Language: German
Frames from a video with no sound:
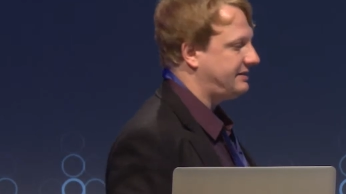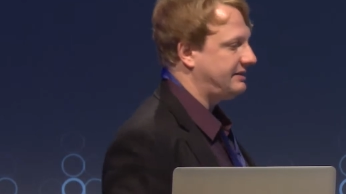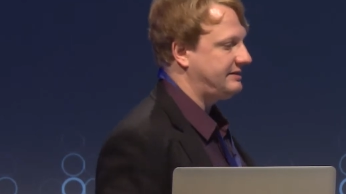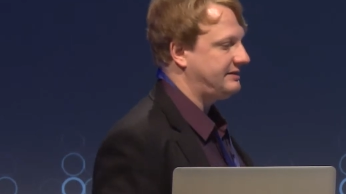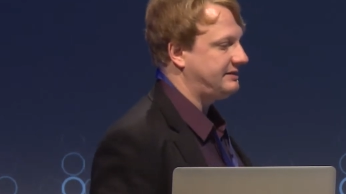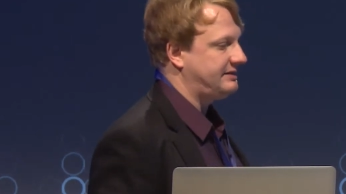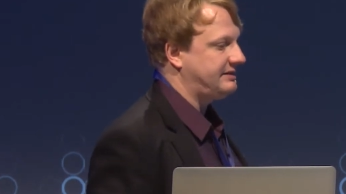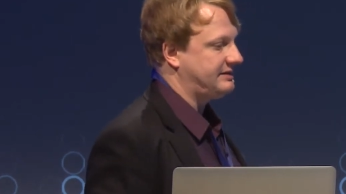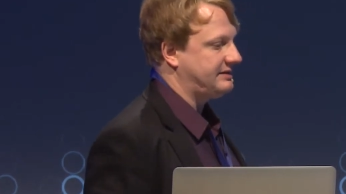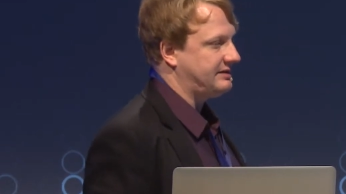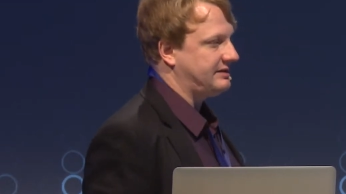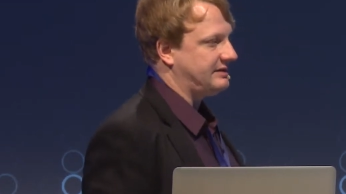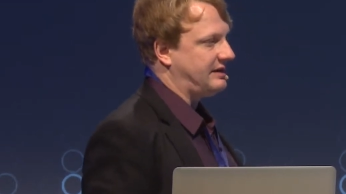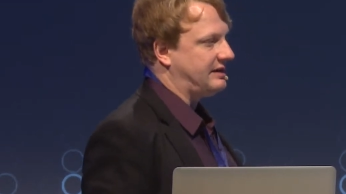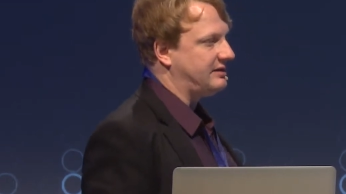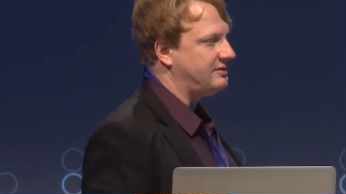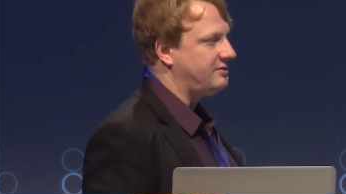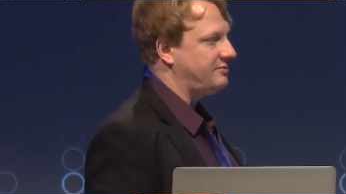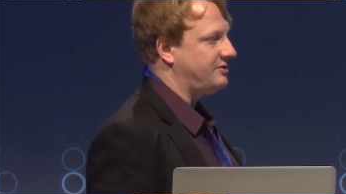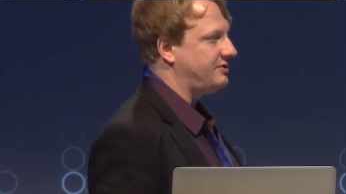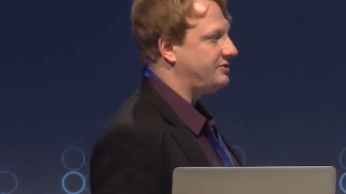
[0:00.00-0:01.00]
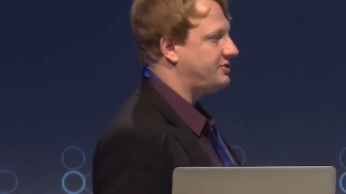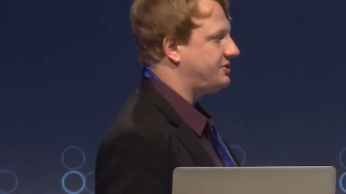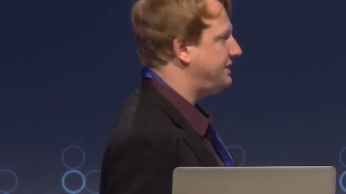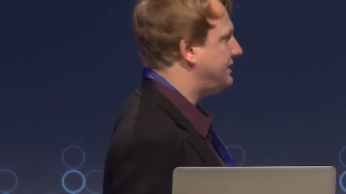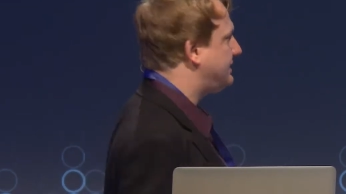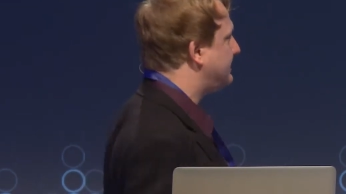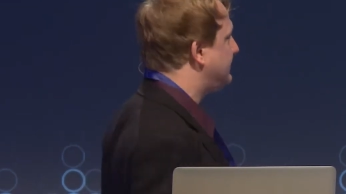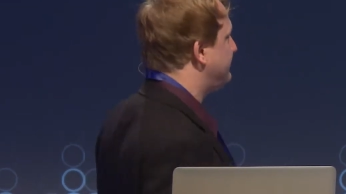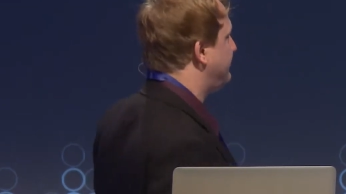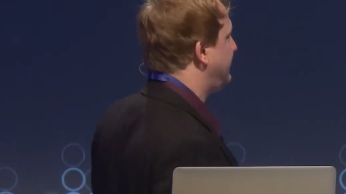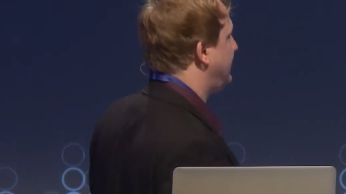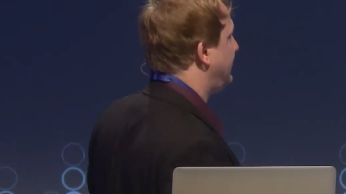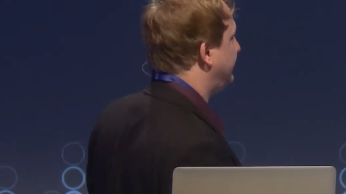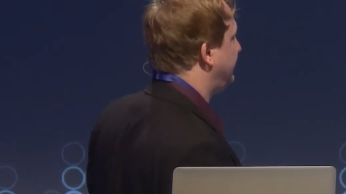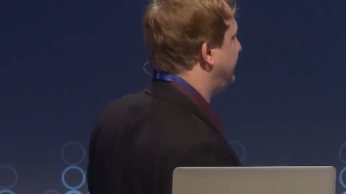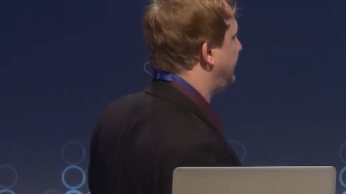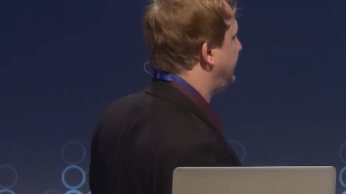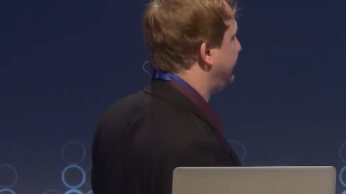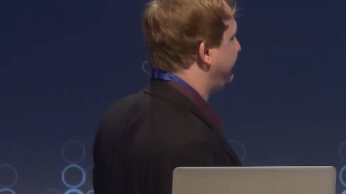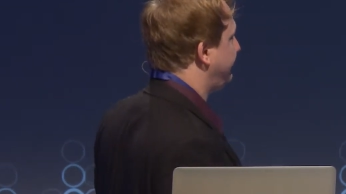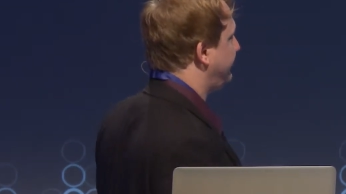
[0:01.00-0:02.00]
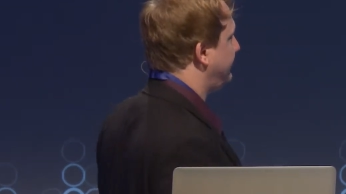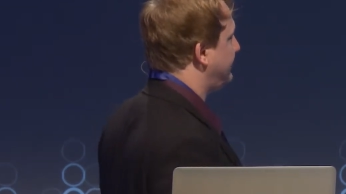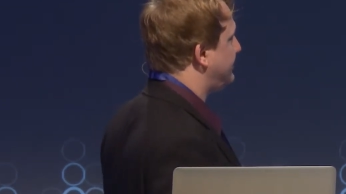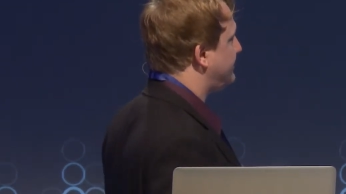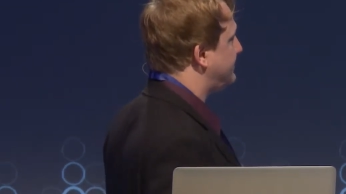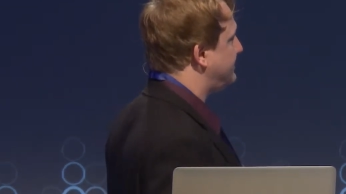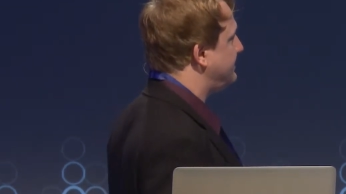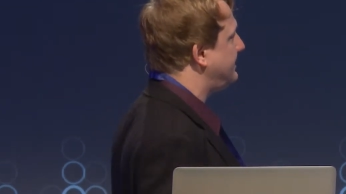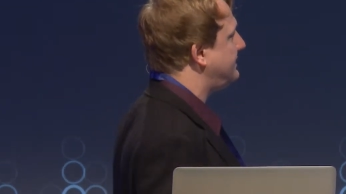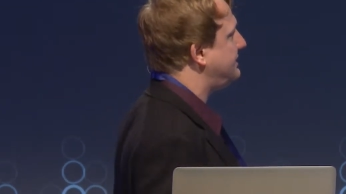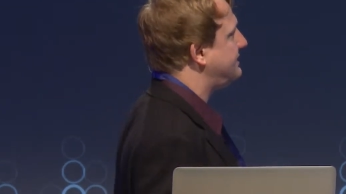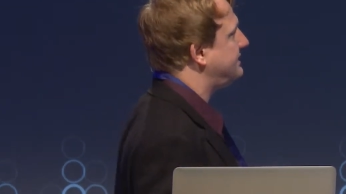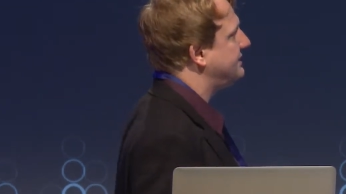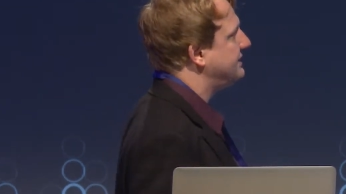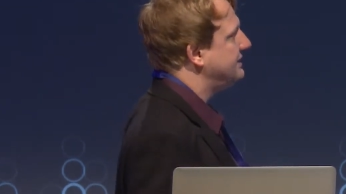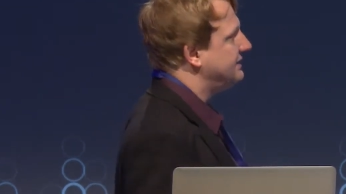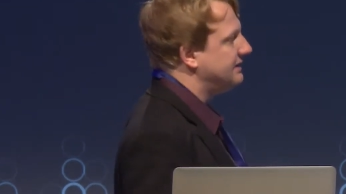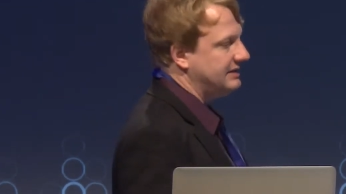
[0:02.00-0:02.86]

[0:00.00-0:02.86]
er sich Gedanken um den Schnitt gemacht hat, wie der Schnitt,